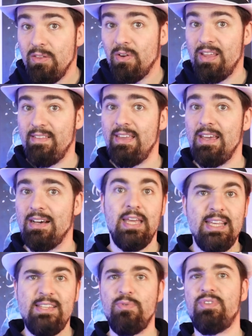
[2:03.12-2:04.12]
dans les airs,
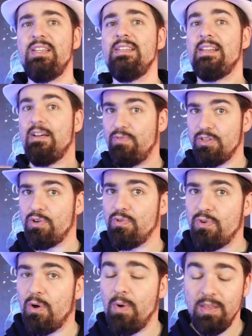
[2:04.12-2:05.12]
et ils utilisent la voix d'All
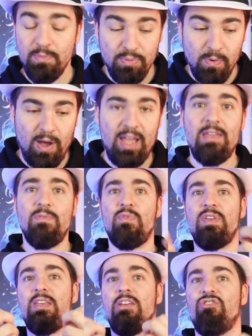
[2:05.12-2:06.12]
One pour
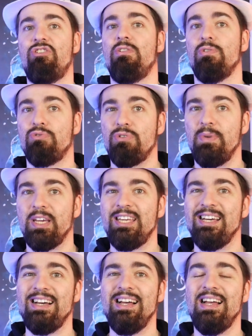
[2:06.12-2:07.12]
réveiller
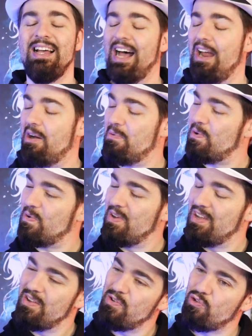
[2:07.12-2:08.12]
Gigantomachia. Alors bon,
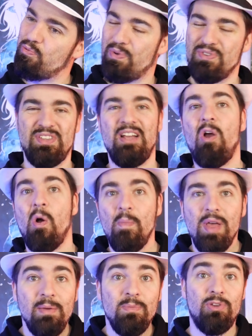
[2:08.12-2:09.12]
je pensais quand
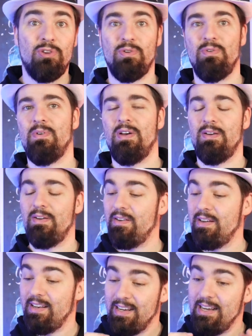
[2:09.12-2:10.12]
même que
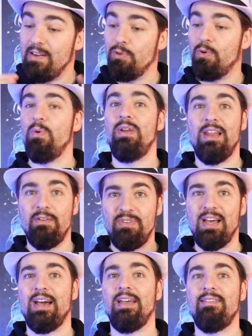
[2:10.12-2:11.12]
euh, l'endroit où ils l'avaient
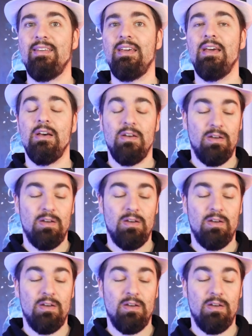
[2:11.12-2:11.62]
arrêté